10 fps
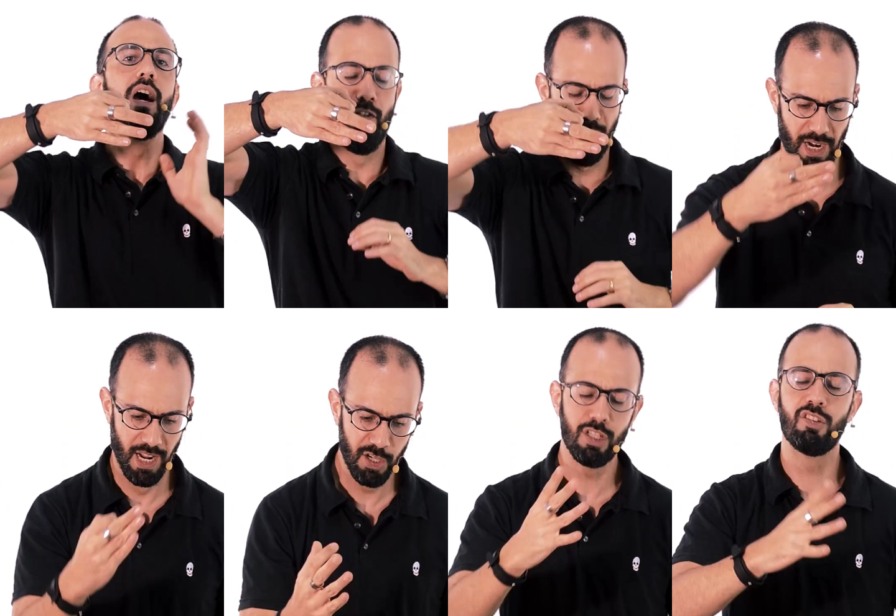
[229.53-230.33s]
a
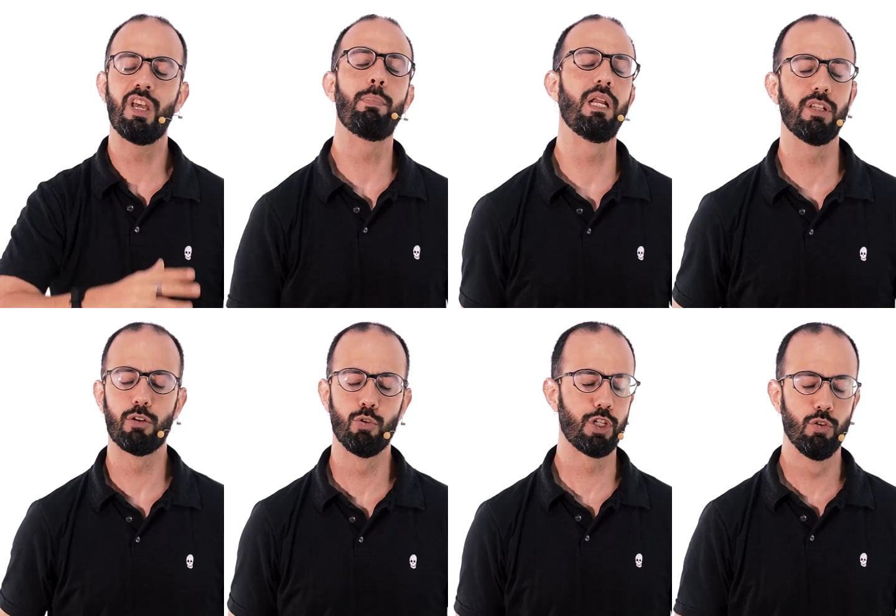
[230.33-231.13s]
falange de Zé Pilintra
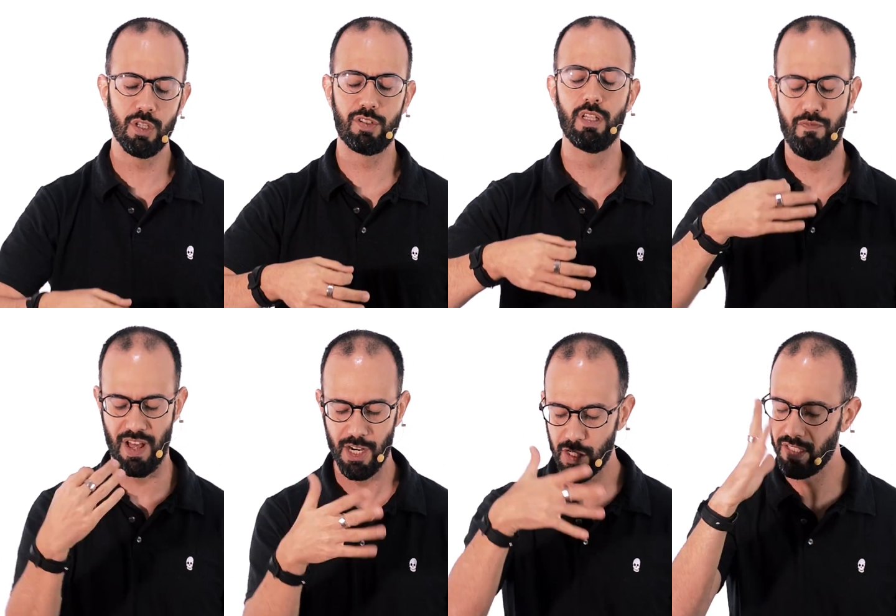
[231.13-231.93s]
continua sendo a
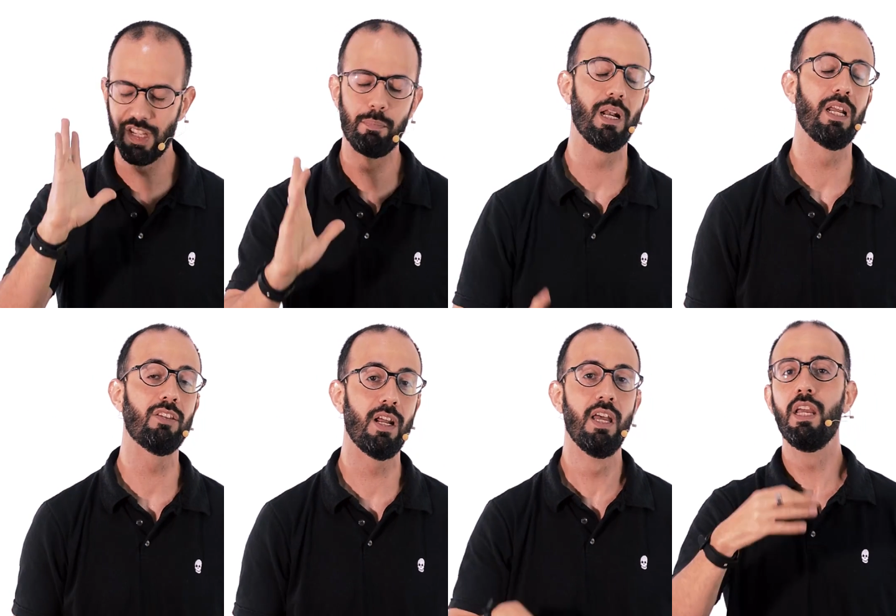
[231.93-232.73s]
falange de Zé
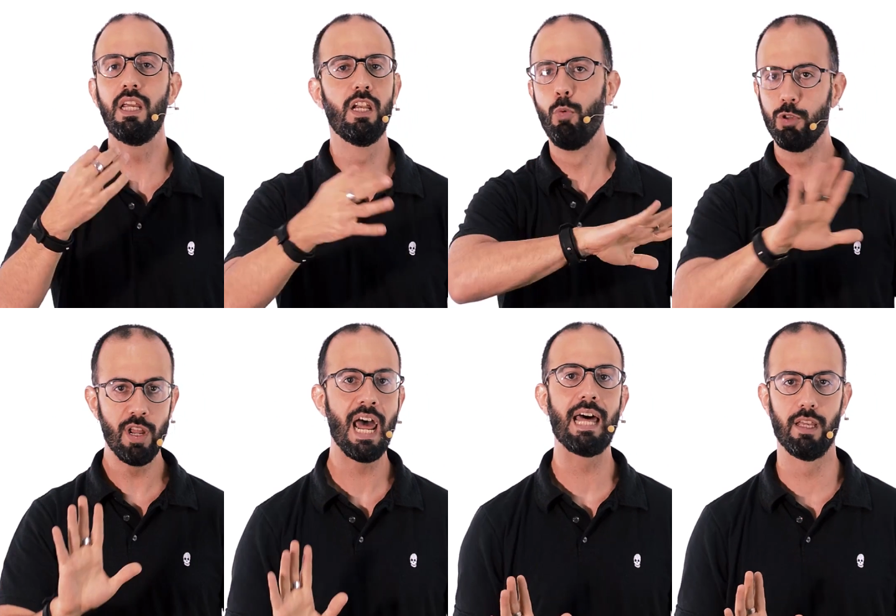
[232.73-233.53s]
Pilintra e não
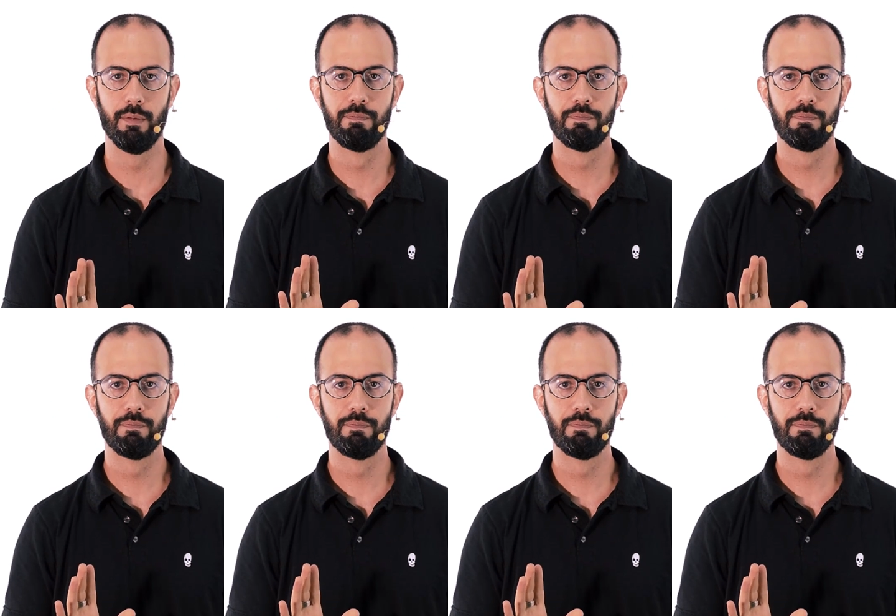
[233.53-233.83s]
mudou nada.